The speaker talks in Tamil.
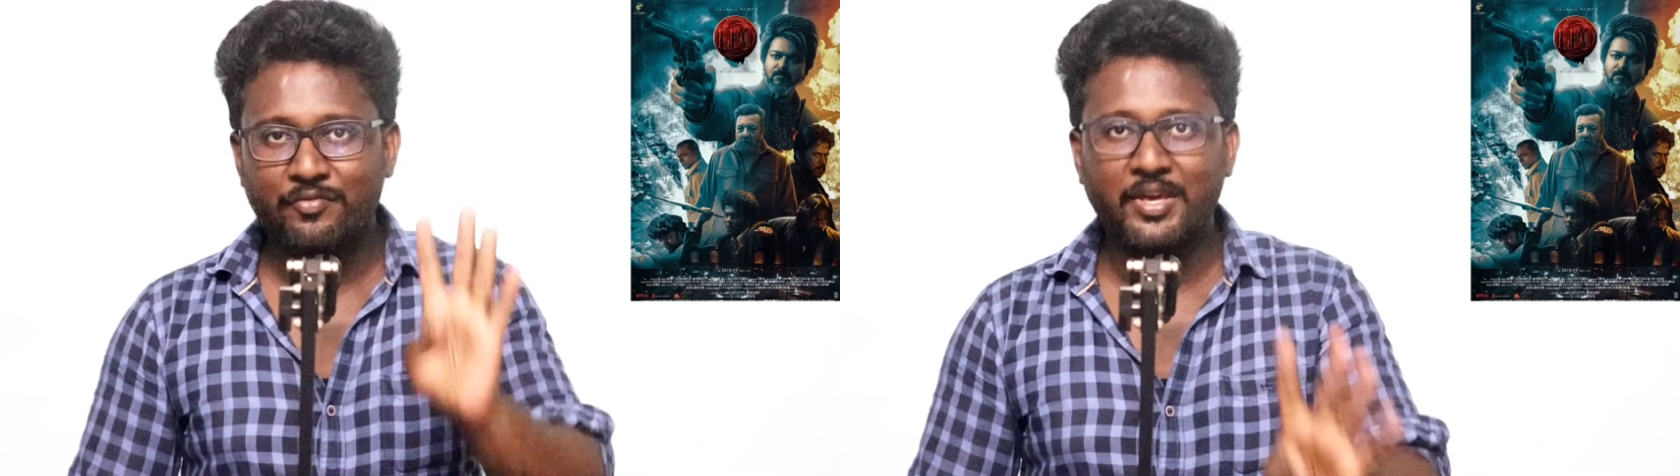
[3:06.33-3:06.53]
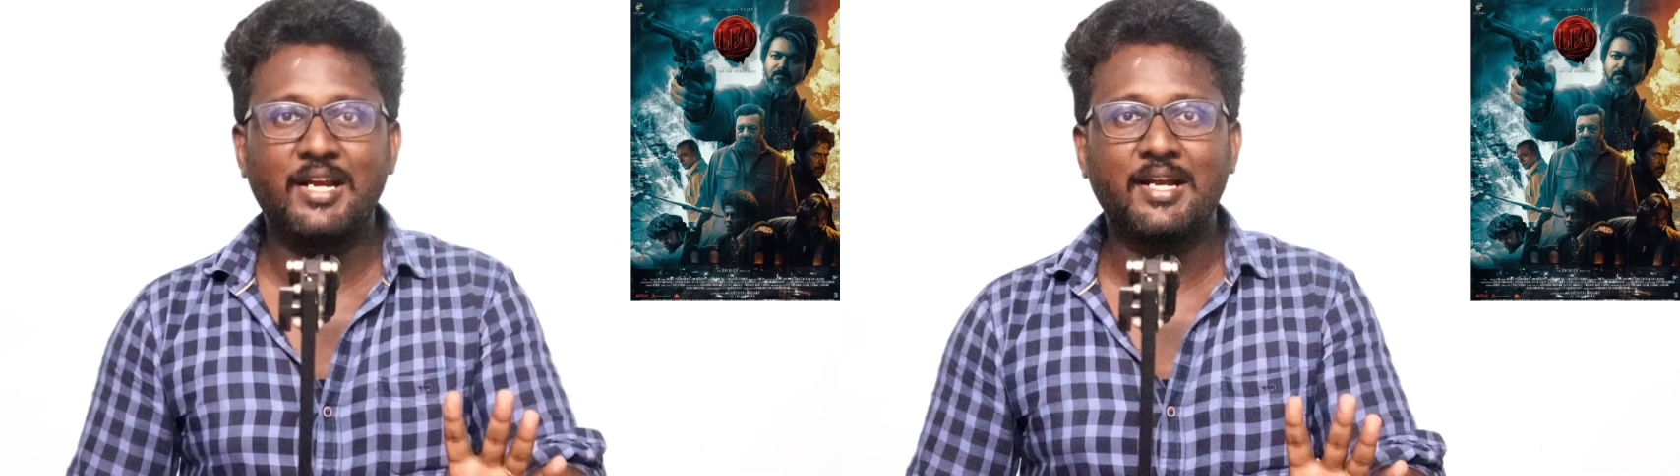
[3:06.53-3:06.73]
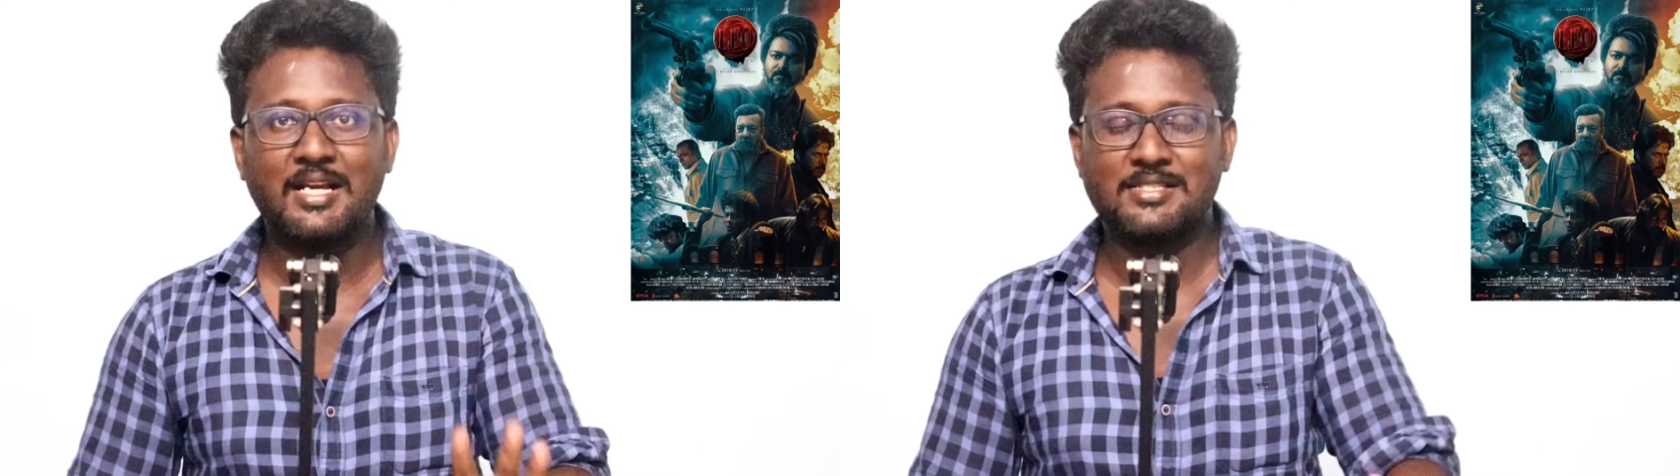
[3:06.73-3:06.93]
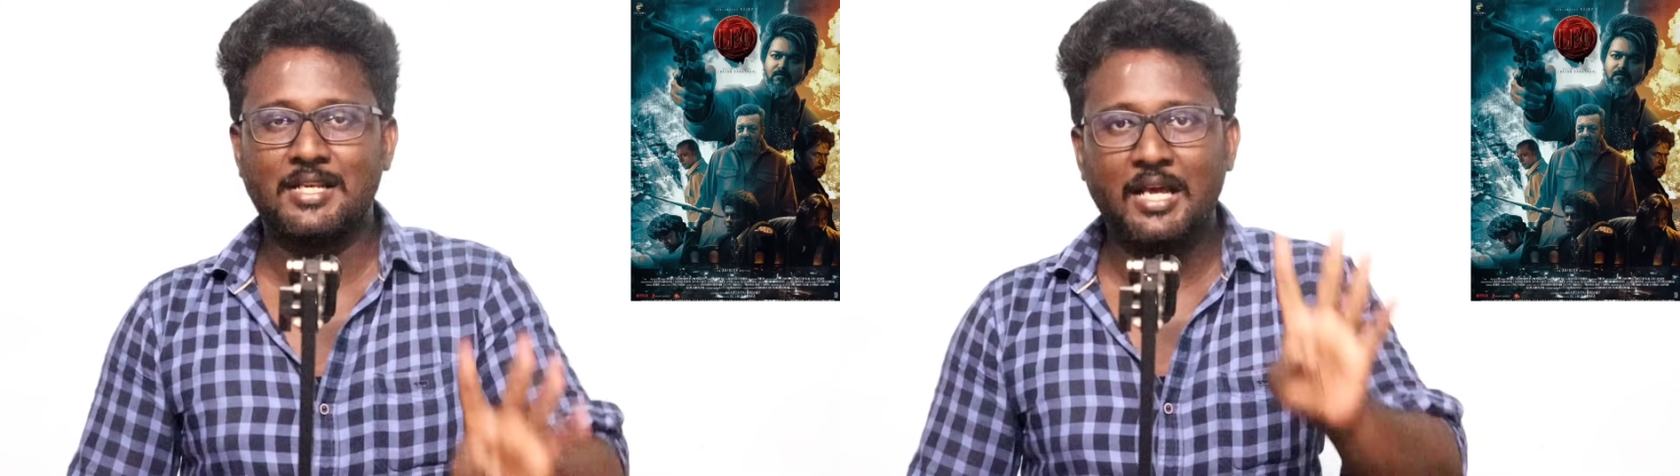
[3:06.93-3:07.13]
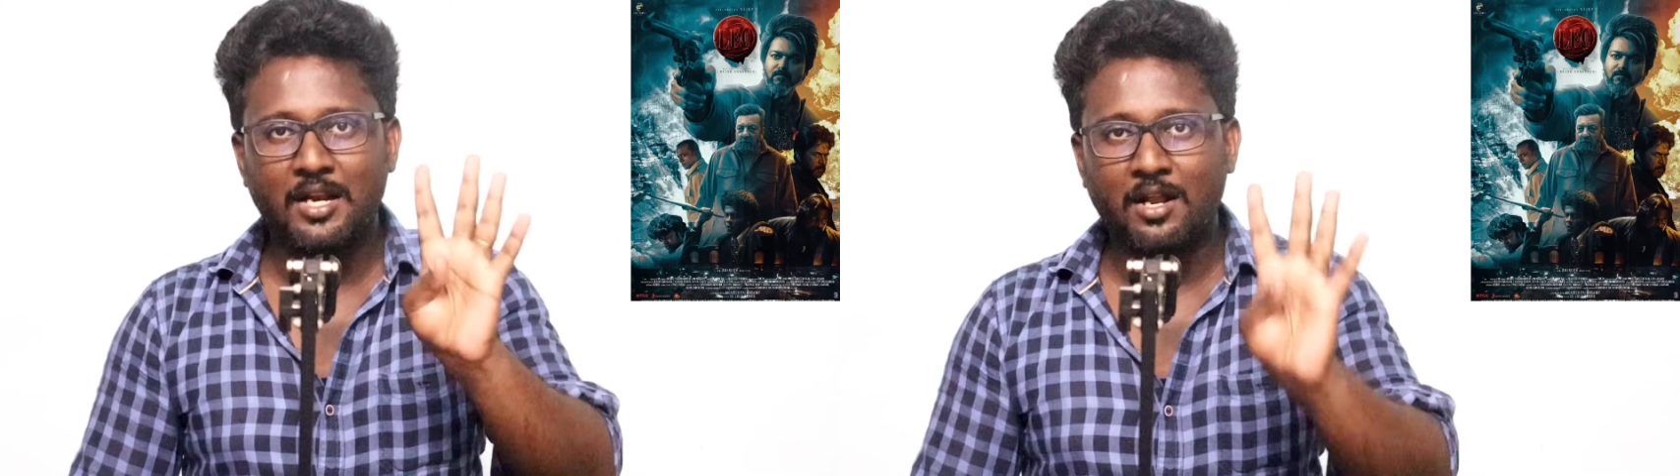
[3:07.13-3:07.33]
வீக்
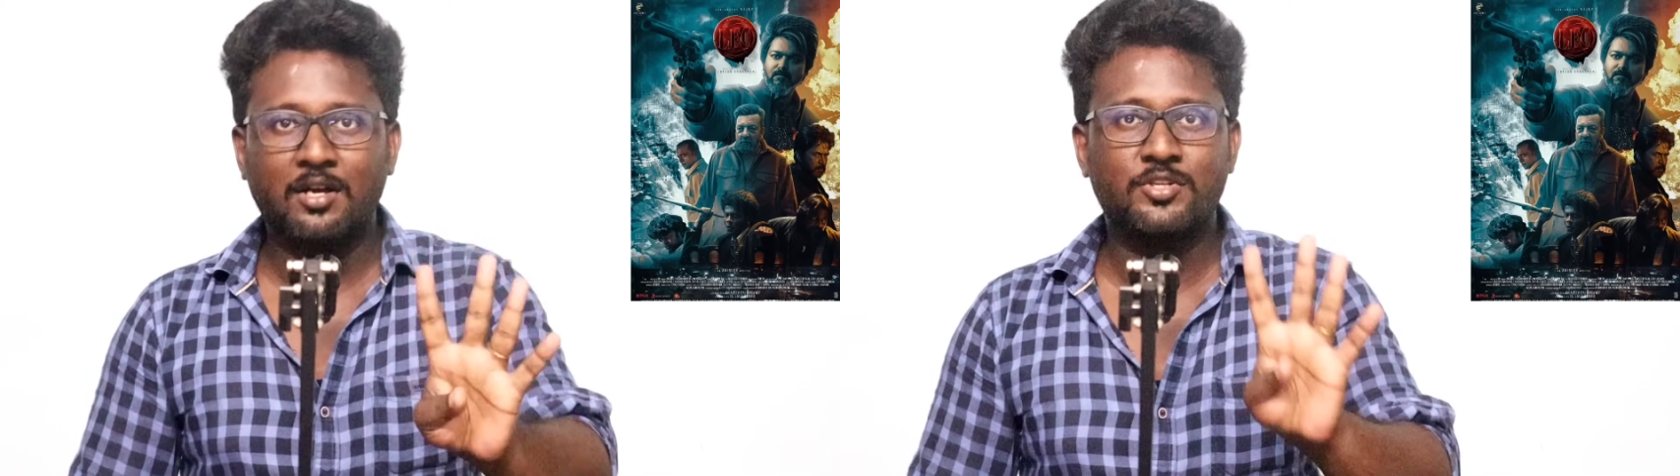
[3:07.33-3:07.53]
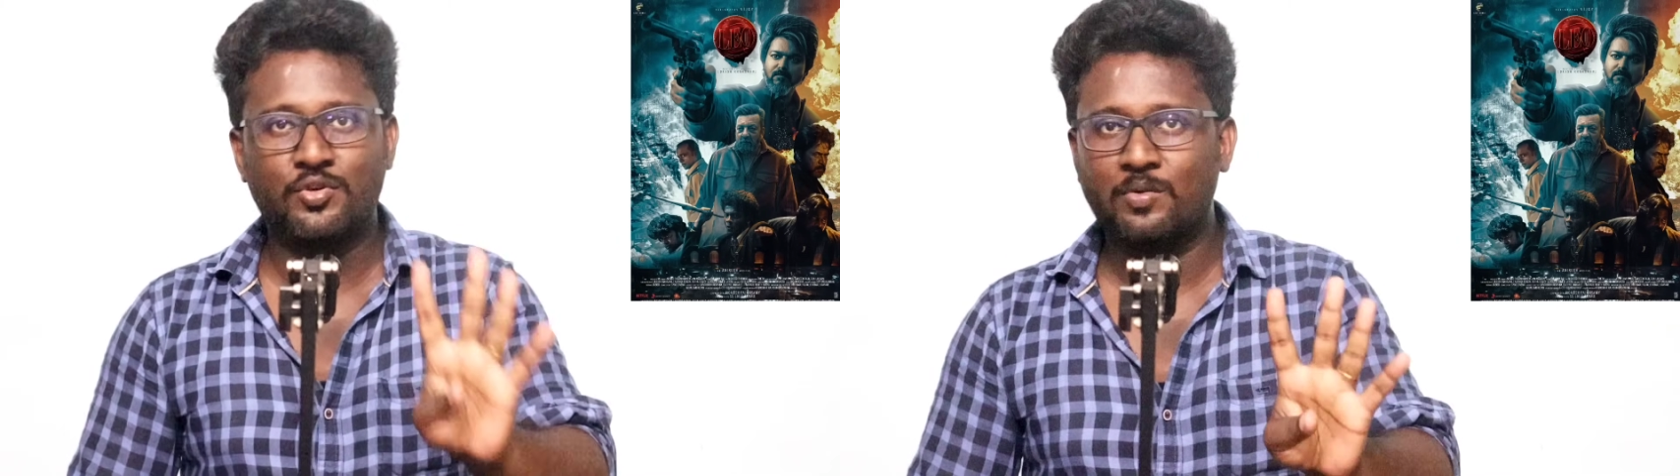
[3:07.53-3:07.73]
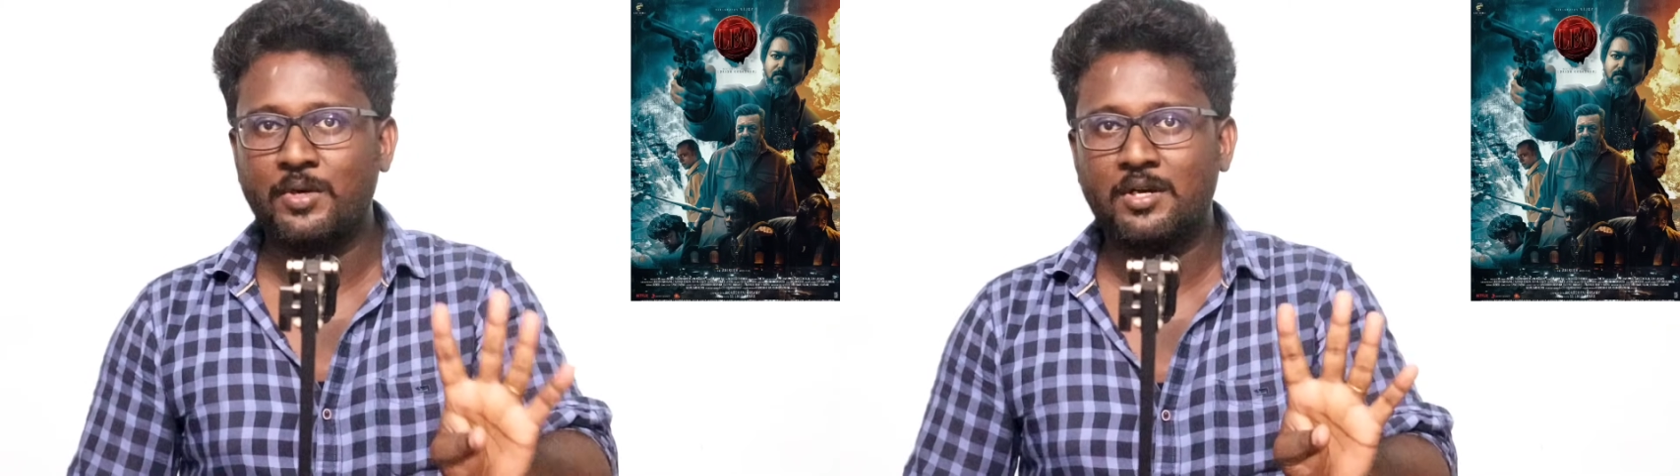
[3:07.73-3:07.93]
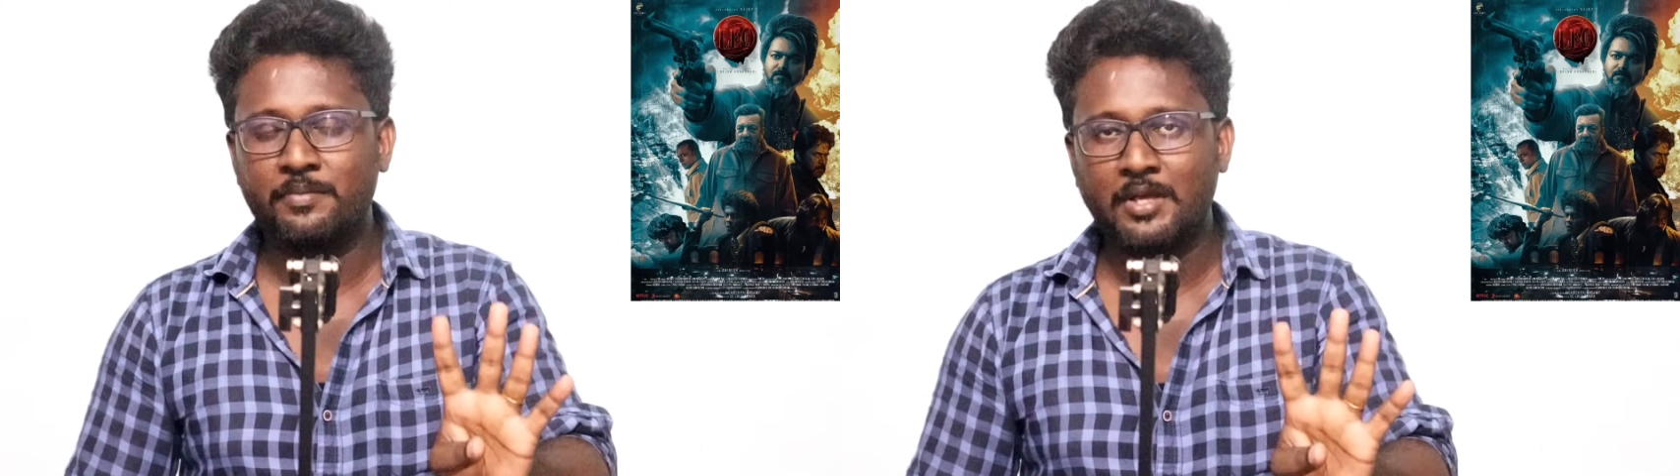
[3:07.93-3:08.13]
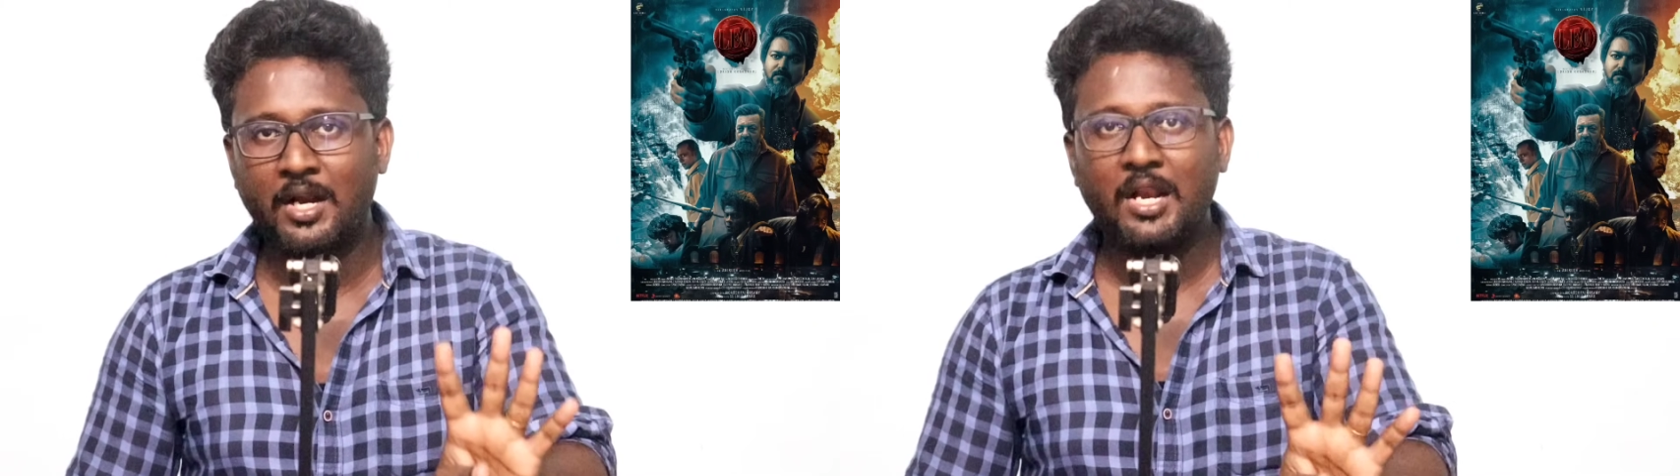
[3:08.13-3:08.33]
டேஸில் நாலு ஷோ
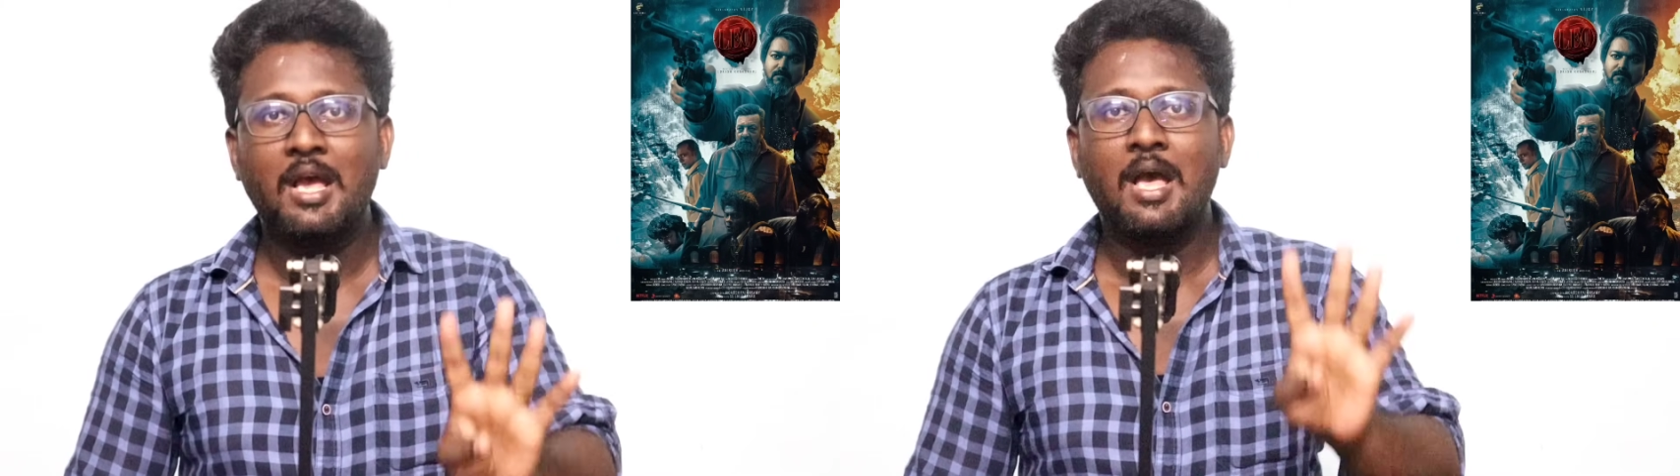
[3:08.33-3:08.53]
மட்டும்தான்